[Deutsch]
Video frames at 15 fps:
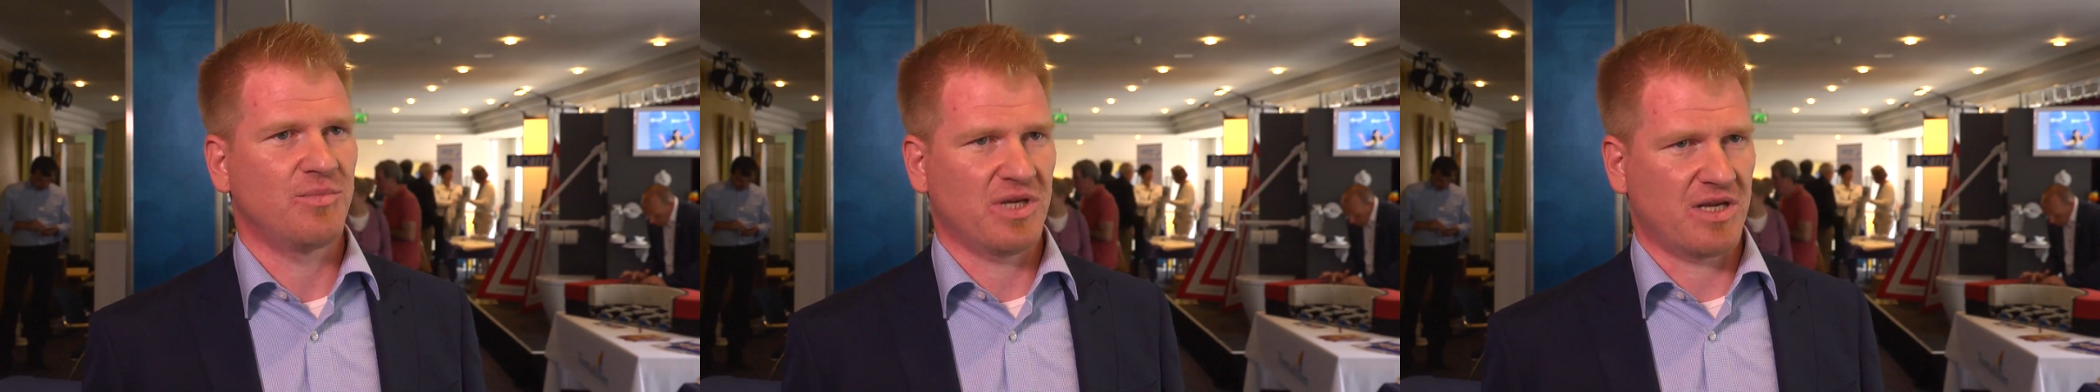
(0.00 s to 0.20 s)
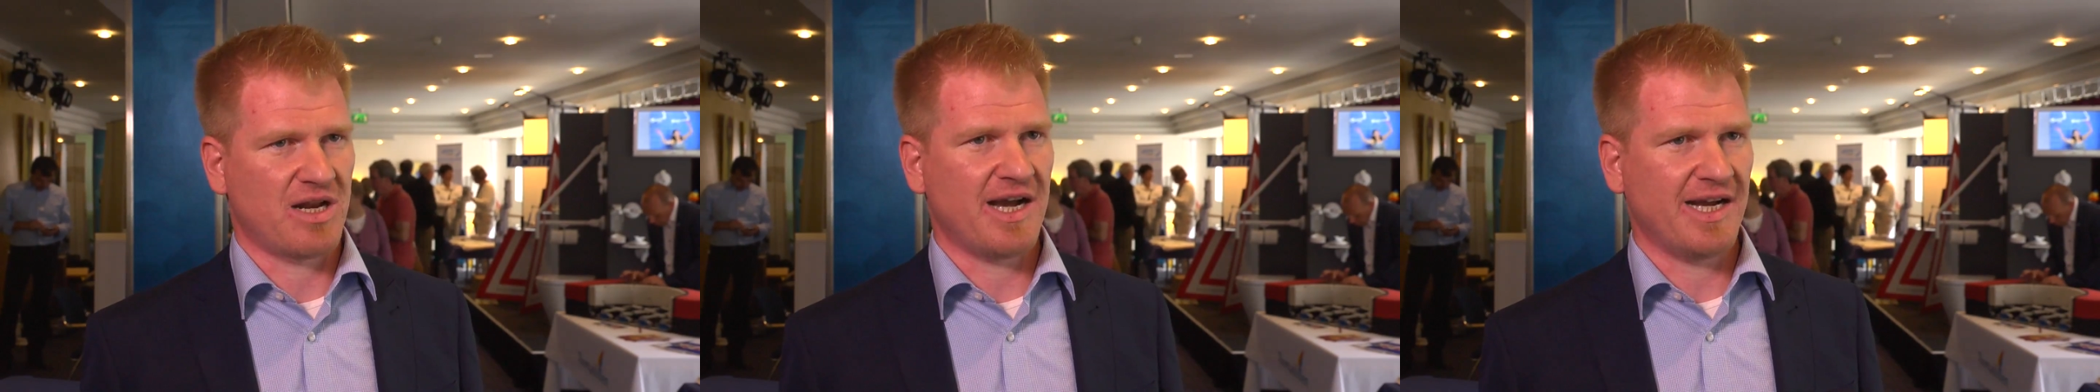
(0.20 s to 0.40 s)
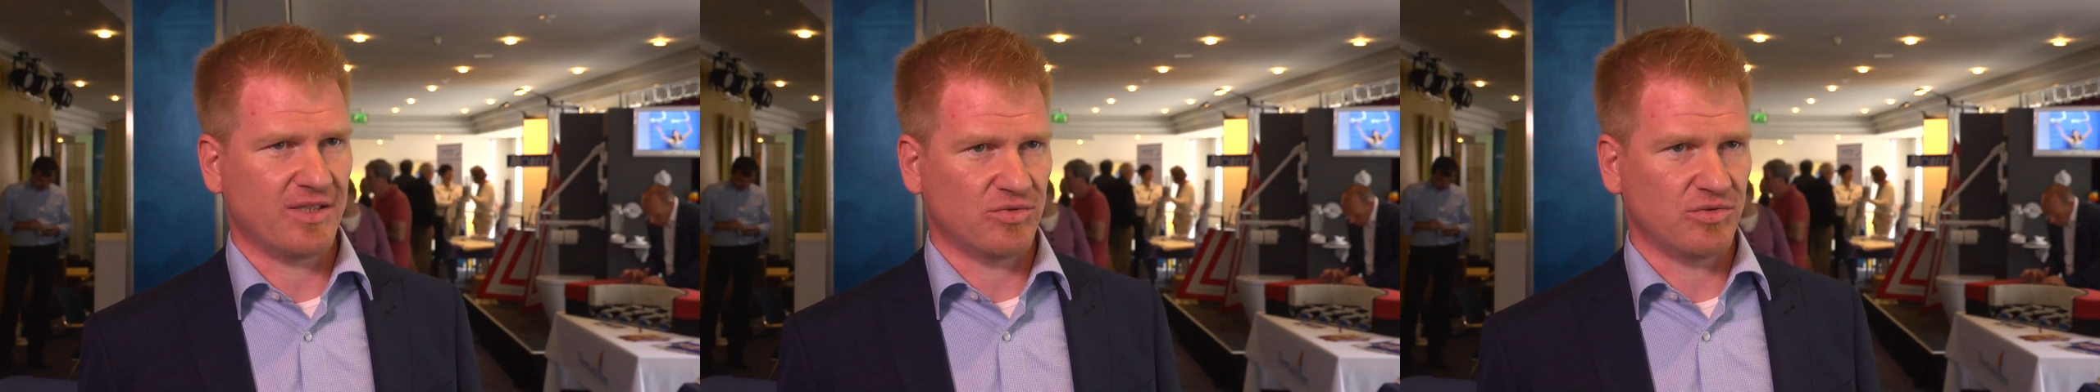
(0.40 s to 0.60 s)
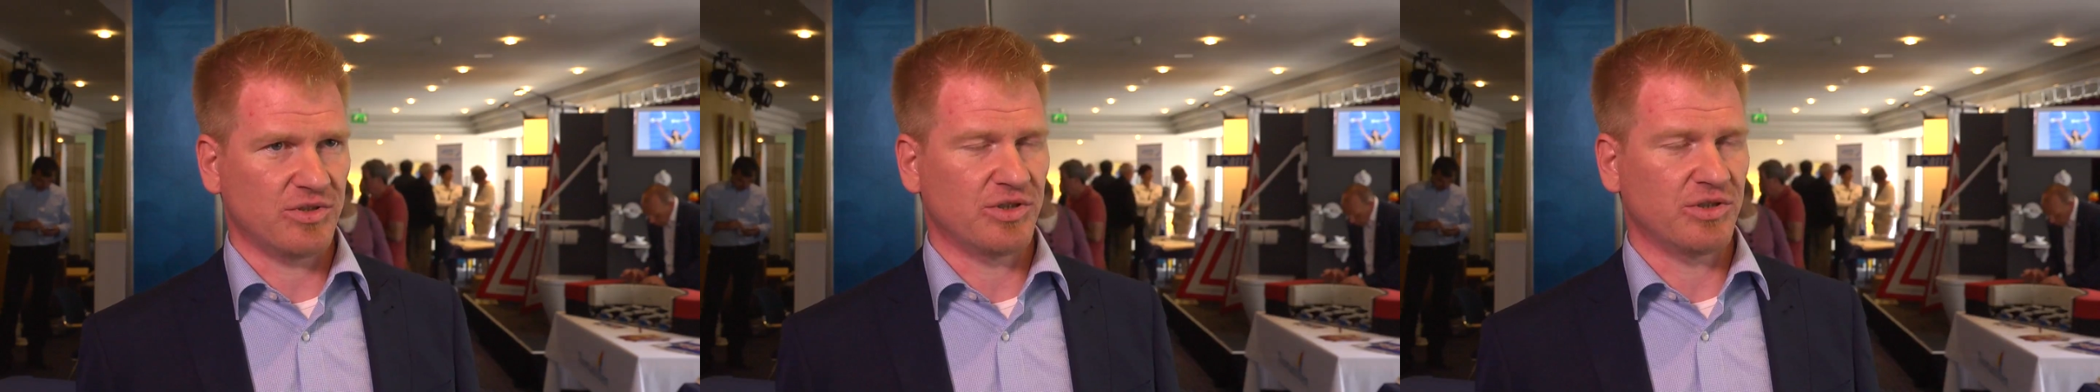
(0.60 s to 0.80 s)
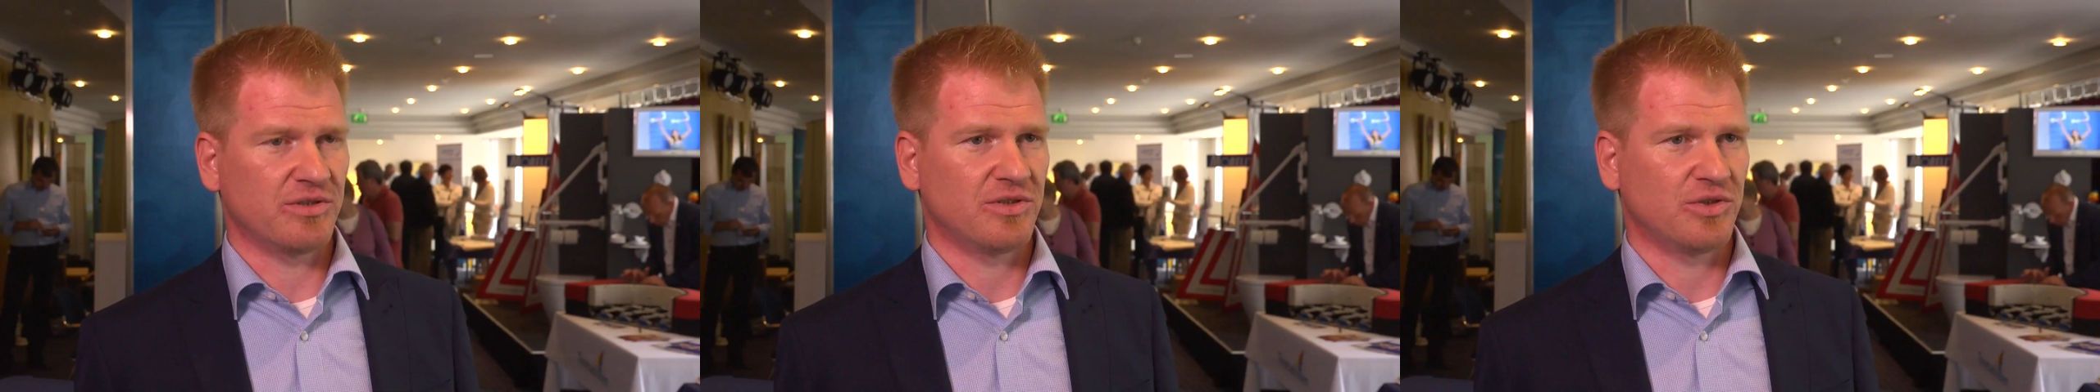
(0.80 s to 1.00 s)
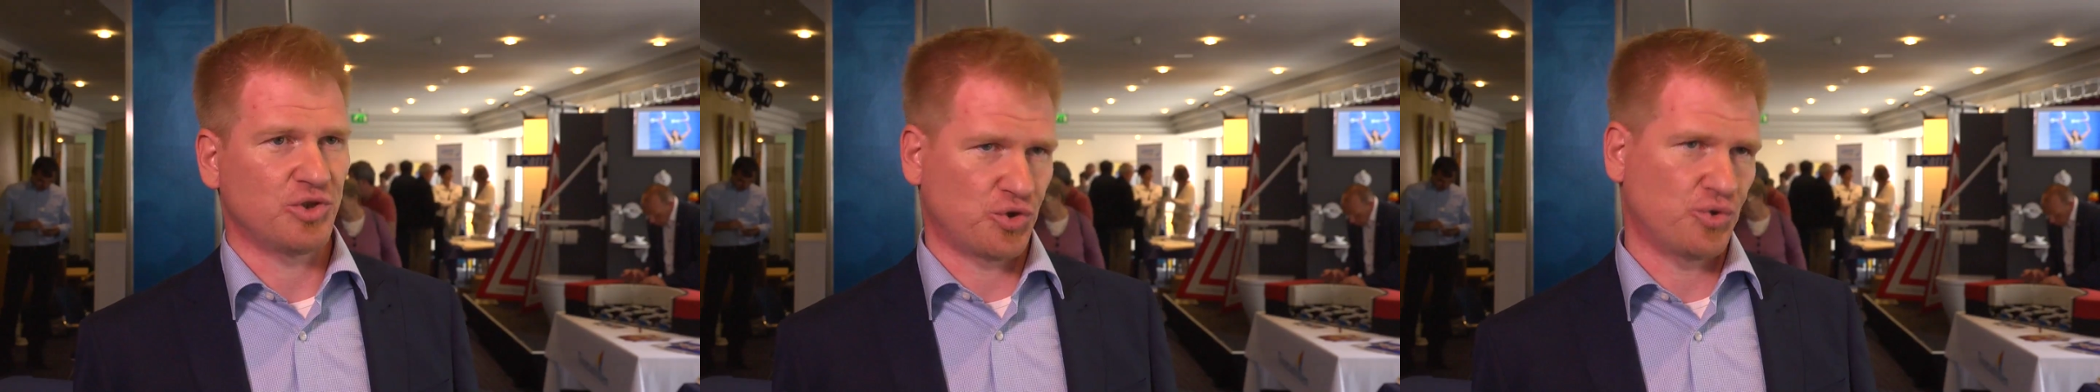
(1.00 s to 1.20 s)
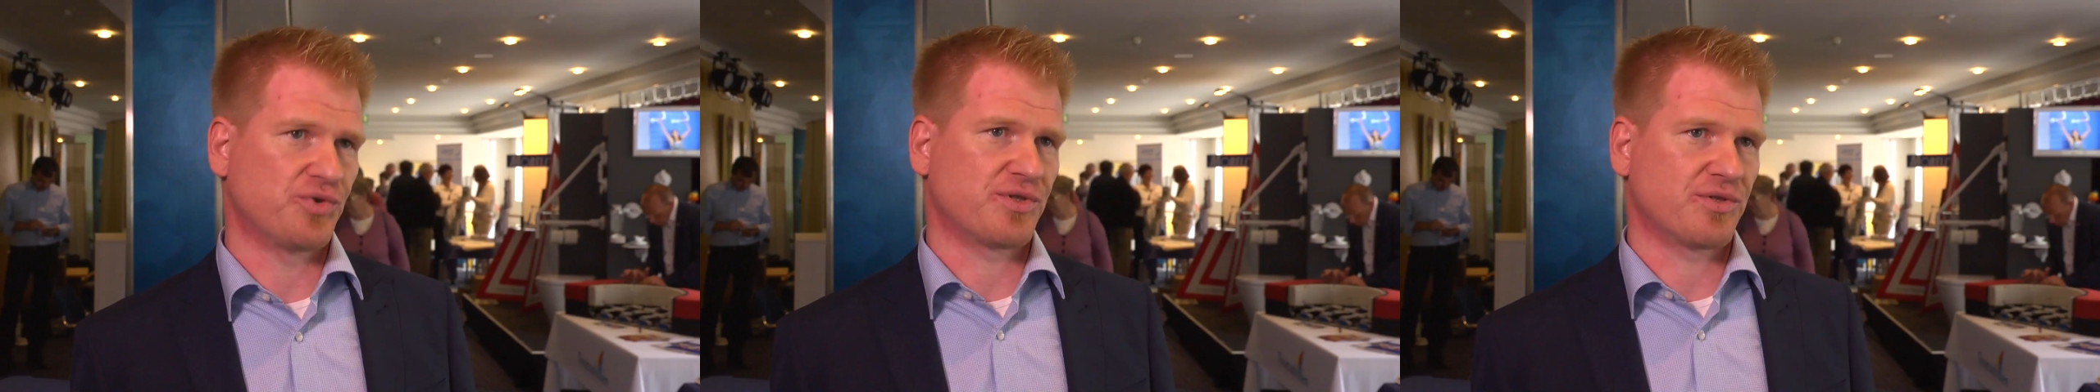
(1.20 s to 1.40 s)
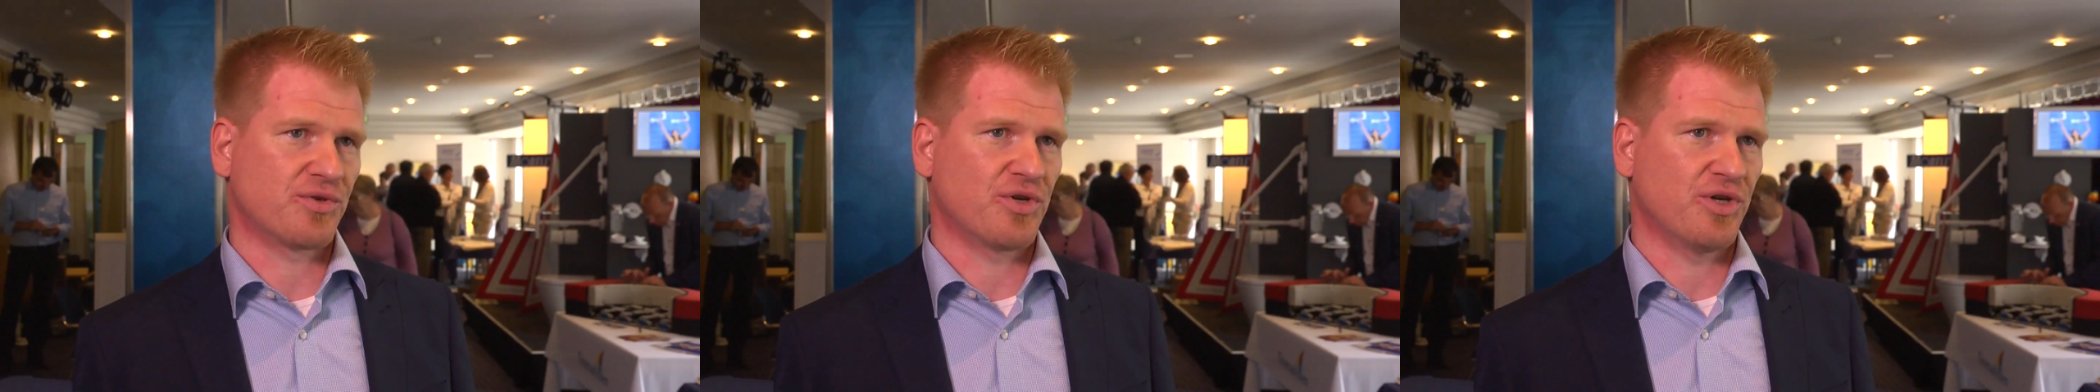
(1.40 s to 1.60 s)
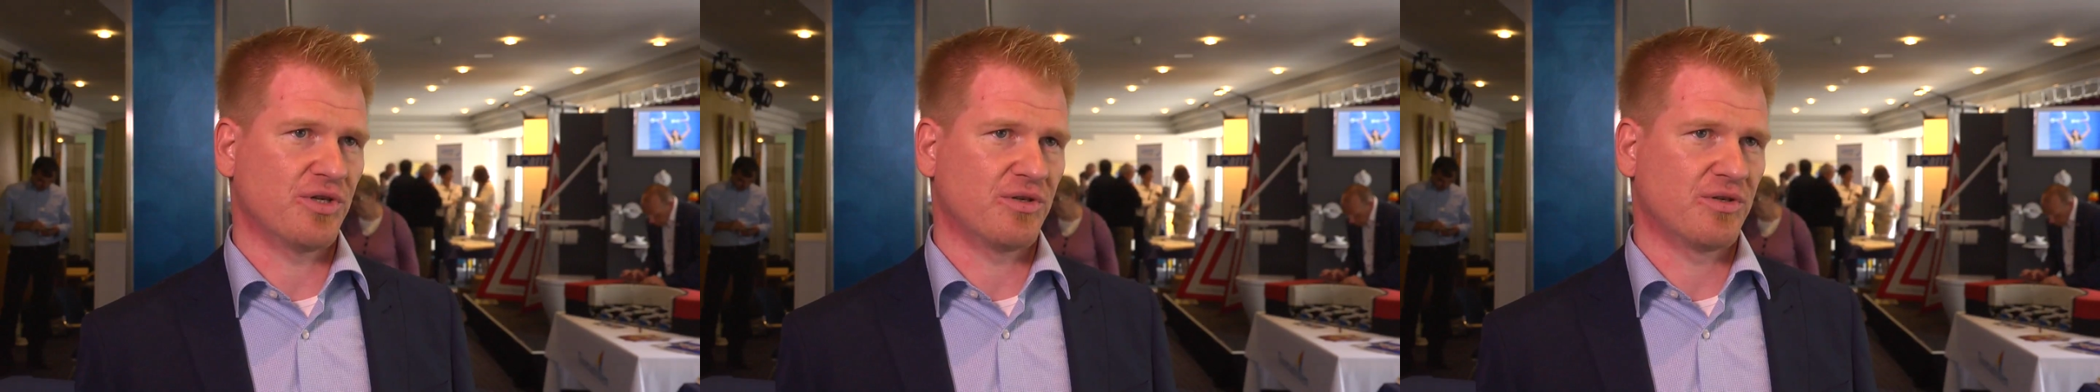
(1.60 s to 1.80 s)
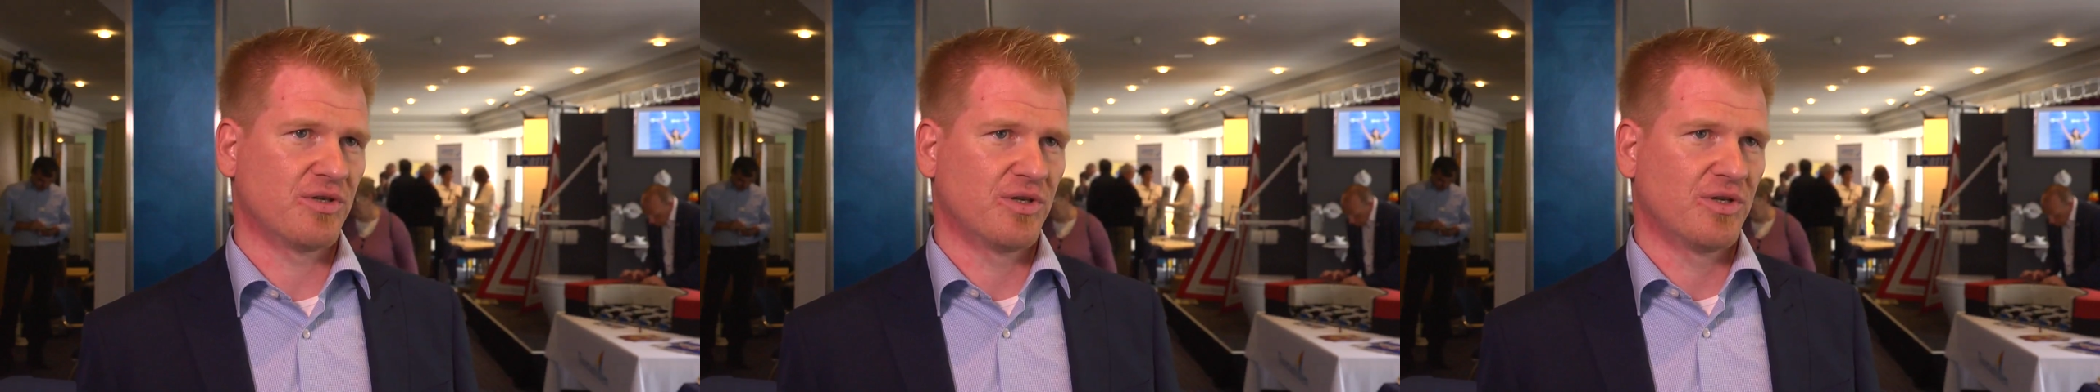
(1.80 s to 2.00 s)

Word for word: begleiten und unterstützen können.